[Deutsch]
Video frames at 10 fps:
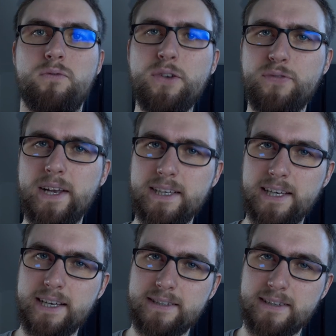Wie fändet
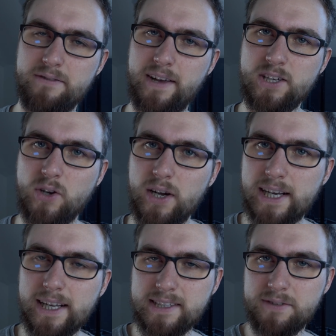ihr es, wenn ich eurer
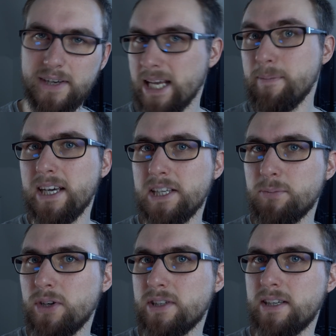Katze, wann immer ich
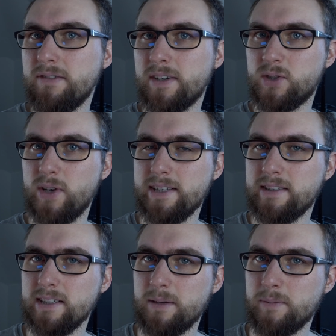möchte, was zu
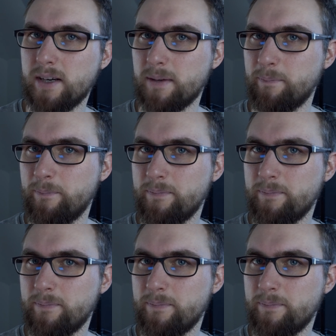essen geben kann?